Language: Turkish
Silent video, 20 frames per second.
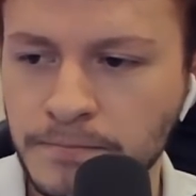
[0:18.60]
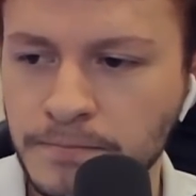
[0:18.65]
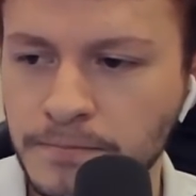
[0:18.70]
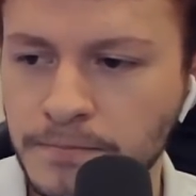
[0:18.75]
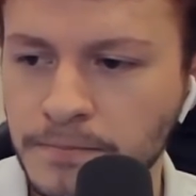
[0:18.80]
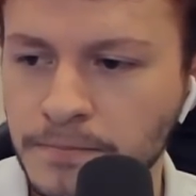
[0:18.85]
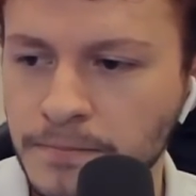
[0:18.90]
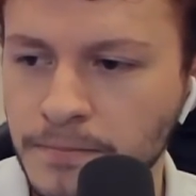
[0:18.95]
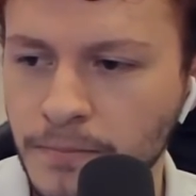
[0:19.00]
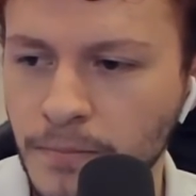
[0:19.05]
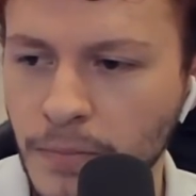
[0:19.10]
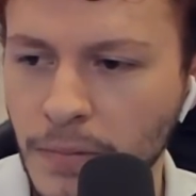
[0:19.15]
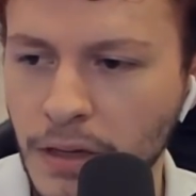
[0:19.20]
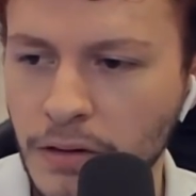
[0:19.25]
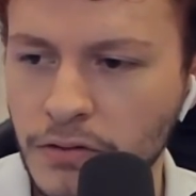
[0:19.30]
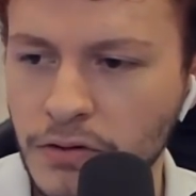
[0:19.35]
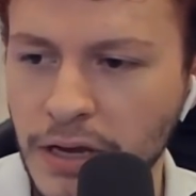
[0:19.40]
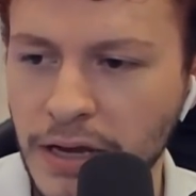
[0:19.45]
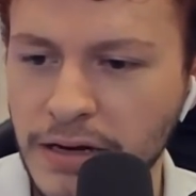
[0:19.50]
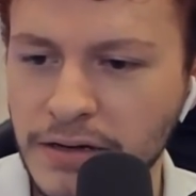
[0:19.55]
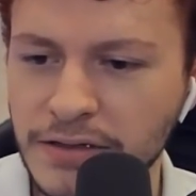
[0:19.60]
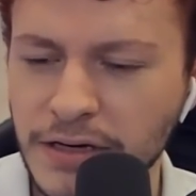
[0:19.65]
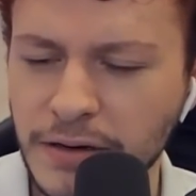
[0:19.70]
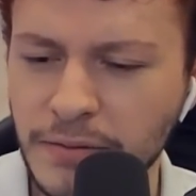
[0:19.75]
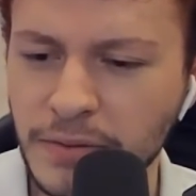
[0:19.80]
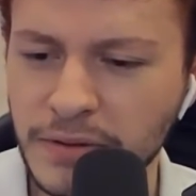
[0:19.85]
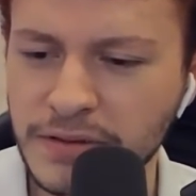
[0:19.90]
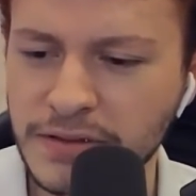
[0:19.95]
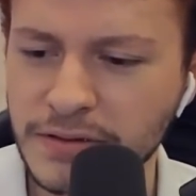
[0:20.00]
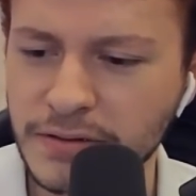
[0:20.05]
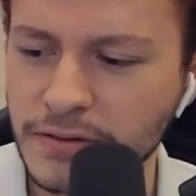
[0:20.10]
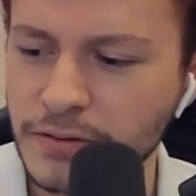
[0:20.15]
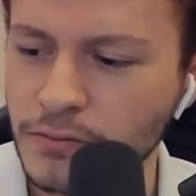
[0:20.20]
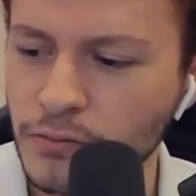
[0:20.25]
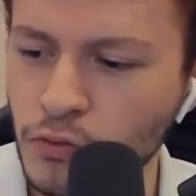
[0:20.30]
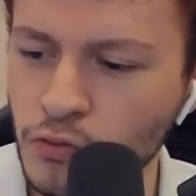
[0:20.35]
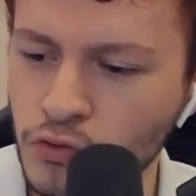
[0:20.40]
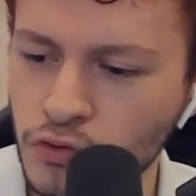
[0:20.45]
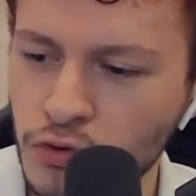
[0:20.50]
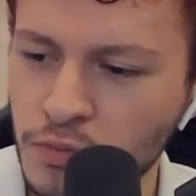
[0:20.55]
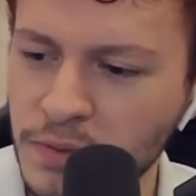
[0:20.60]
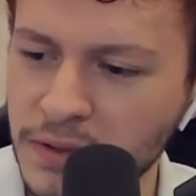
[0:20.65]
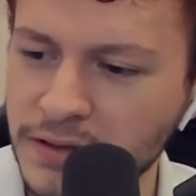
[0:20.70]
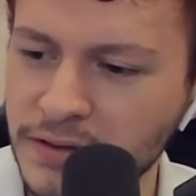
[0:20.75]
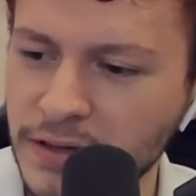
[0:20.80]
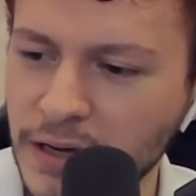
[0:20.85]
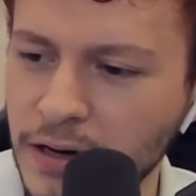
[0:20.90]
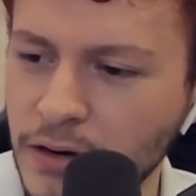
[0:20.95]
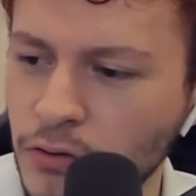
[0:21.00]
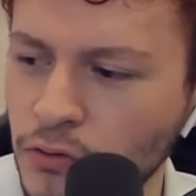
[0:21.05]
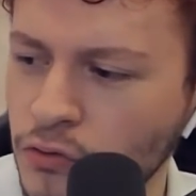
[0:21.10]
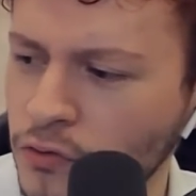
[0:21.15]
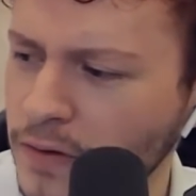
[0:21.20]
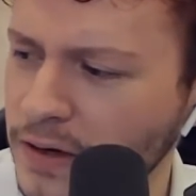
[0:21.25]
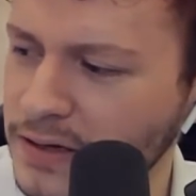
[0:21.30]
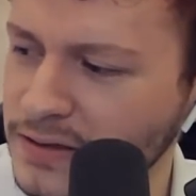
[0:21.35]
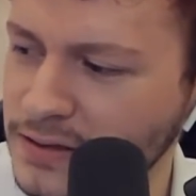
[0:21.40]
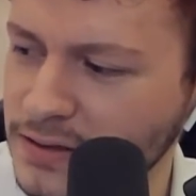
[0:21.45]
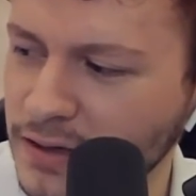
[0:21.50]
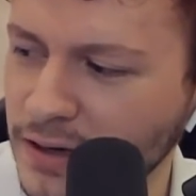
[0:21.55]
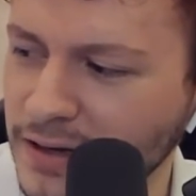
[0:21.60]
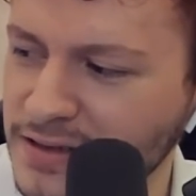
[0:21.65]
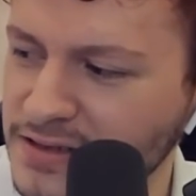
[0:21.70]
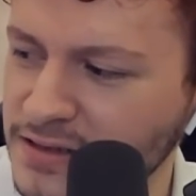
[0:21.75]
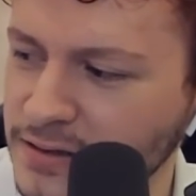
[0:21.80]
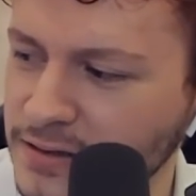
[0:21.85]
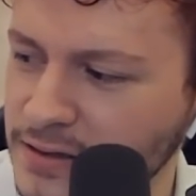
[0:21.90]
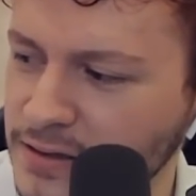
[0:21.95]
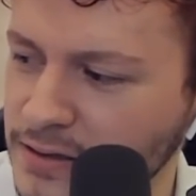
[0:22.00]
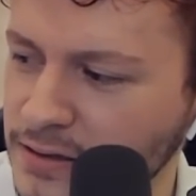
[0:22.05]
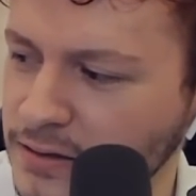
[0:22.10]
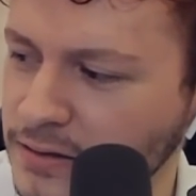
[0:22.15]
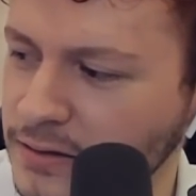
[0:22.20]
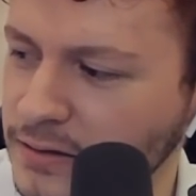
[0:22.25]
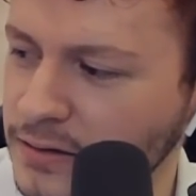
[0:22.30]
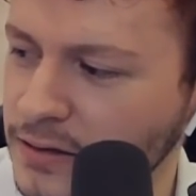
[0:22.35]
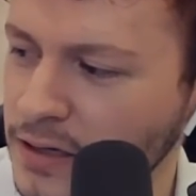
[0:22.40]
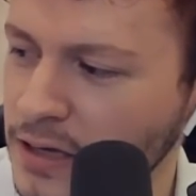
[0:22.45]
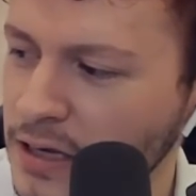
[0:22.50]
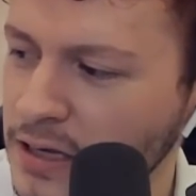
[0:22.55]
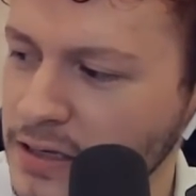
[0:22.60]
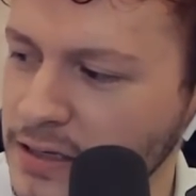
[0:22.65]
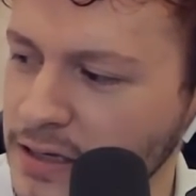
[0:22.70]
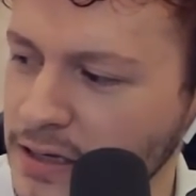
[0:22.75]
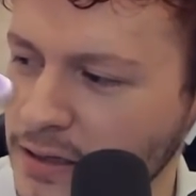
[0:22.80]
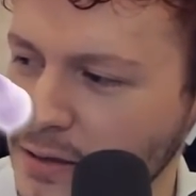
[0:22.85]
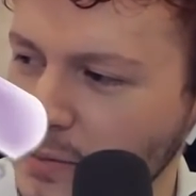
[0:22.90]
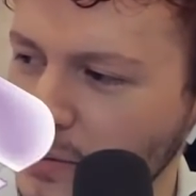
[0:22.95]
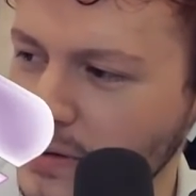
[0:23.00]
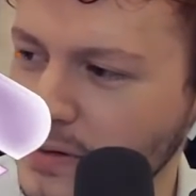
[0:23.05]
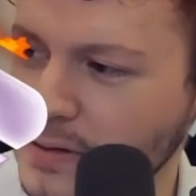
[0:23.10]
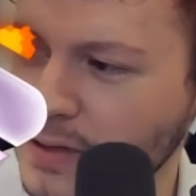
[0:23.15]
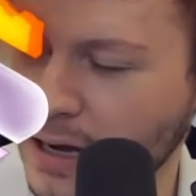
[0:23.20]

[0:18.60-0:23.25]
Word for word: Aziz. Her şey basılsın. 3000 tane üniversite açılsın. 7000